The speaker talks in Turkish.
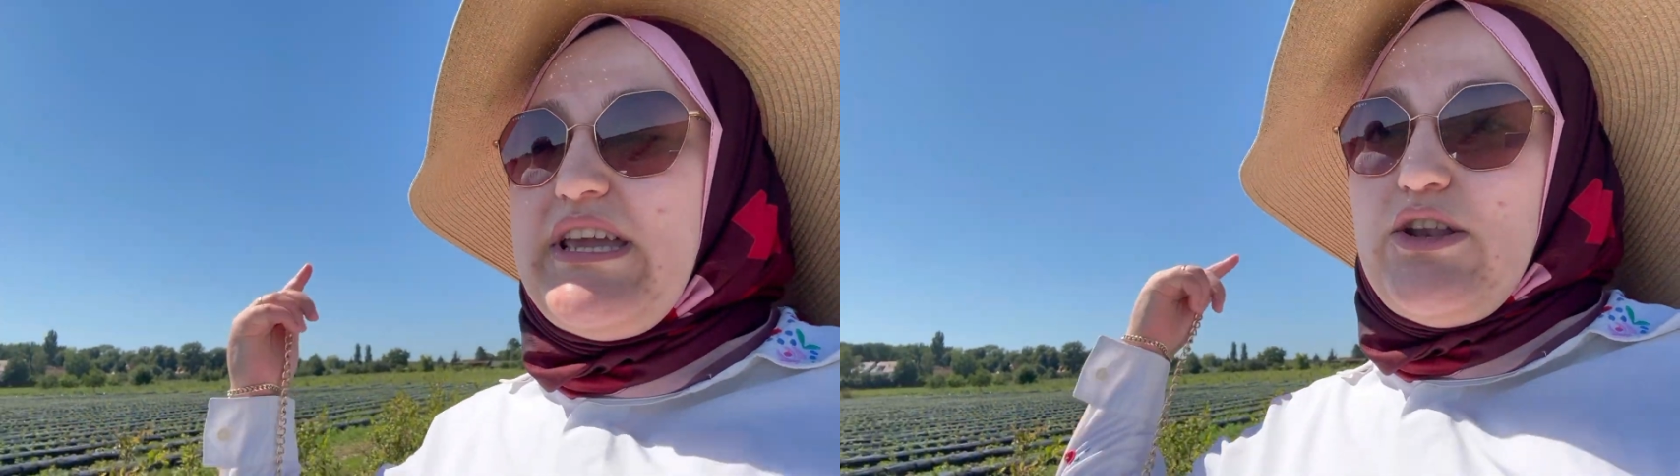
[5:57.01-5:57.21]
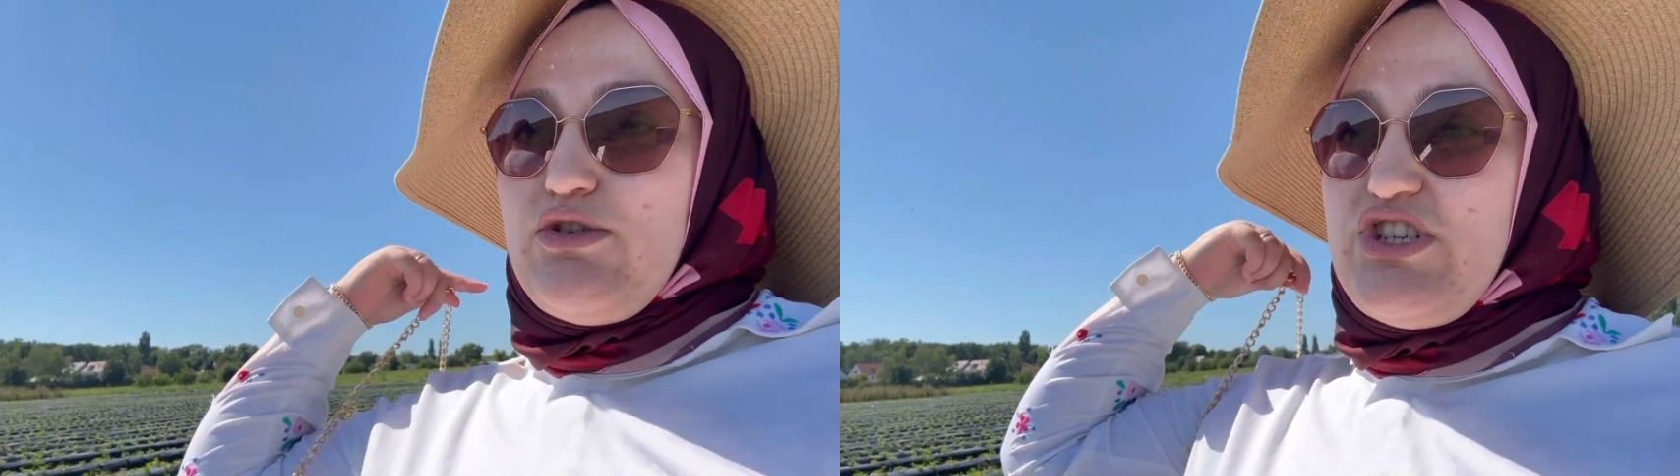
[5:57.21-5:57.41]

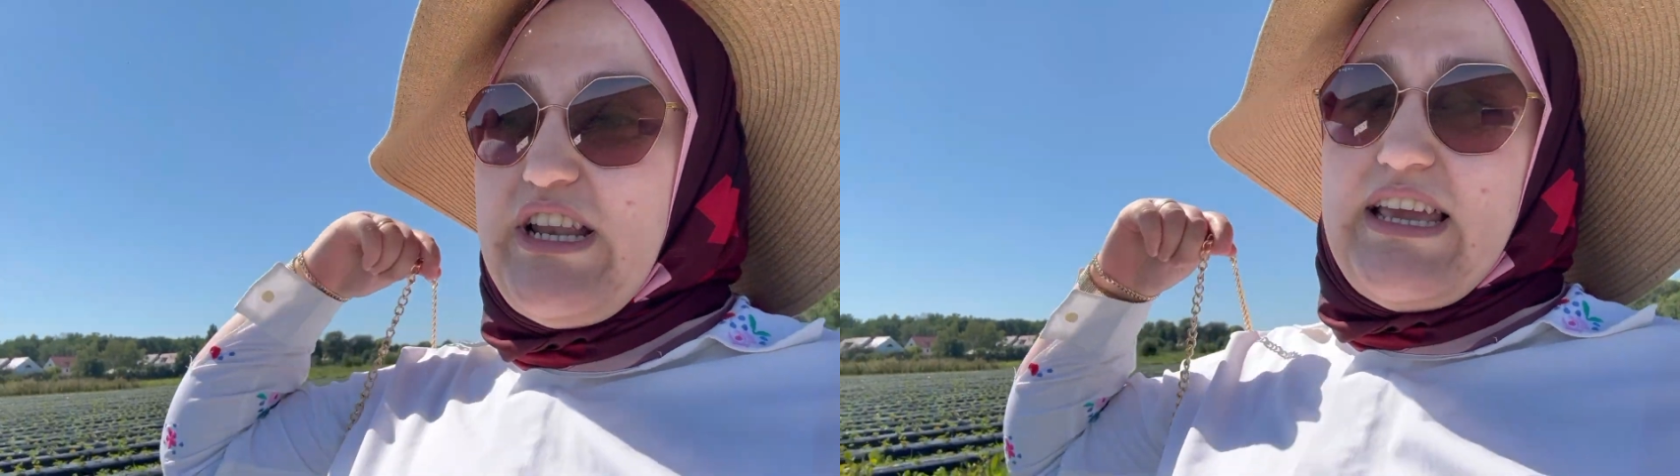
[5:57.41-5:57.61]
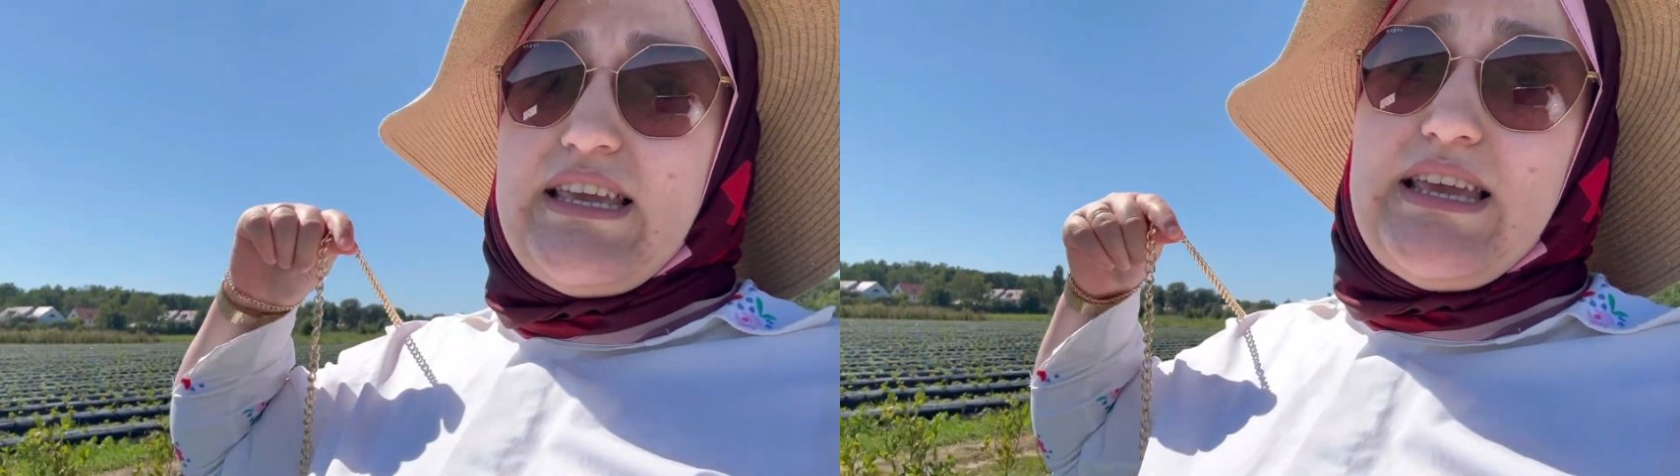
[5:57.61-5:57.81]
kilo
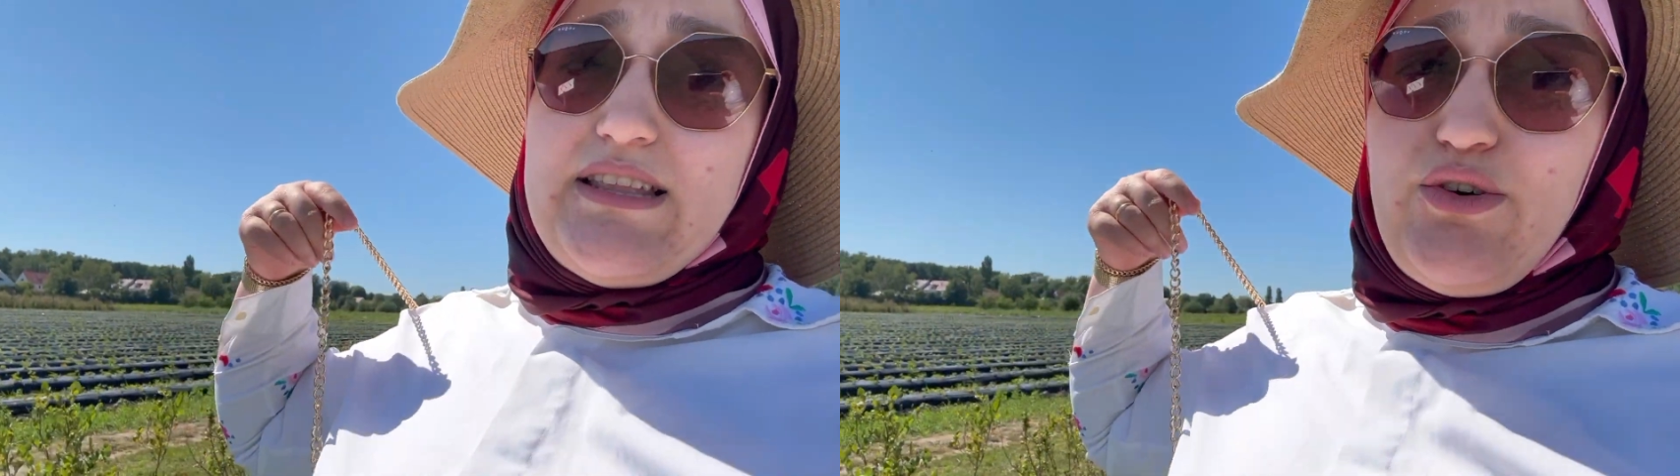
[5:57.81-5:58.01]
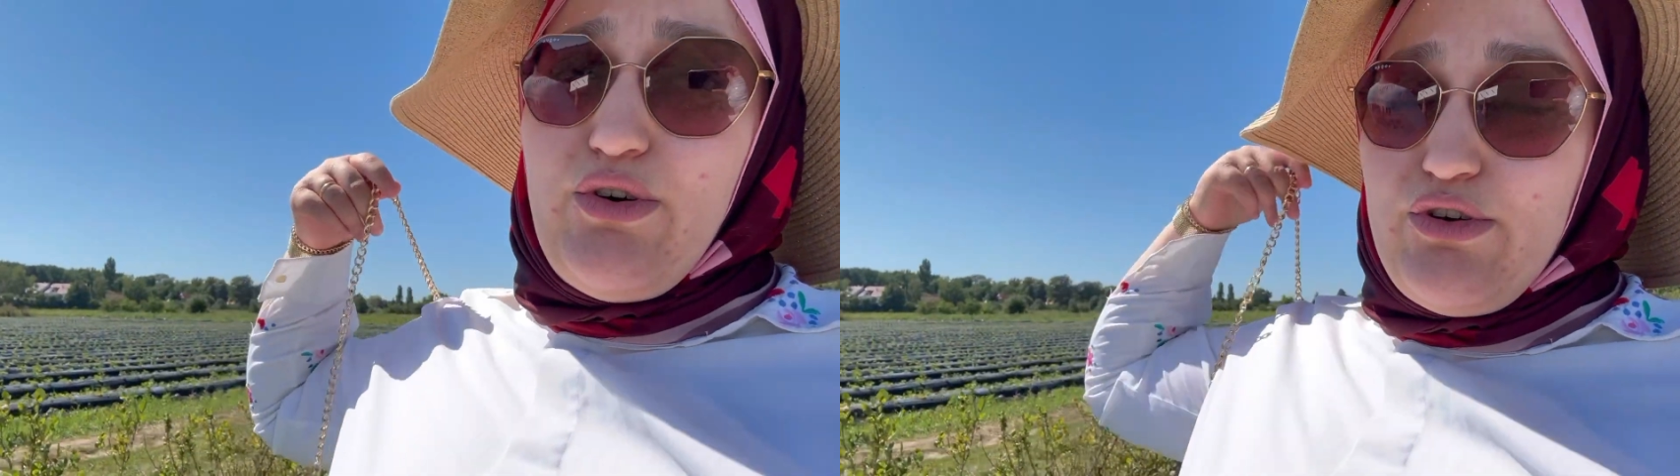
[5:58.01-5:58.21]
çilek
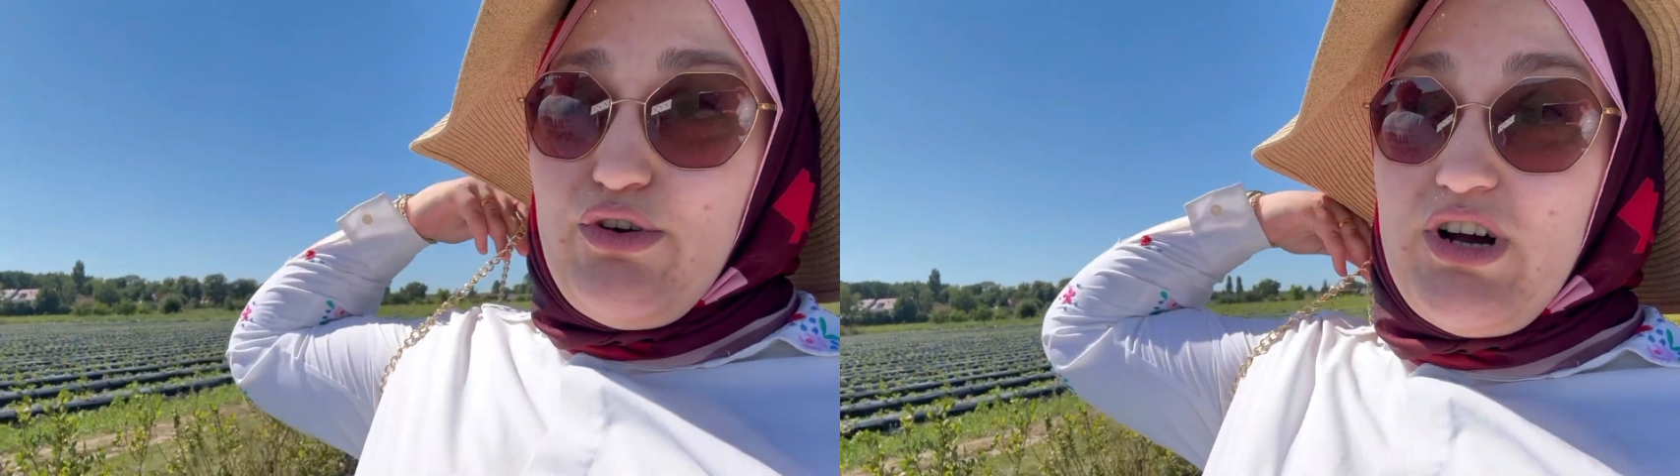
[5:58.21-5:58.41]
7 euro.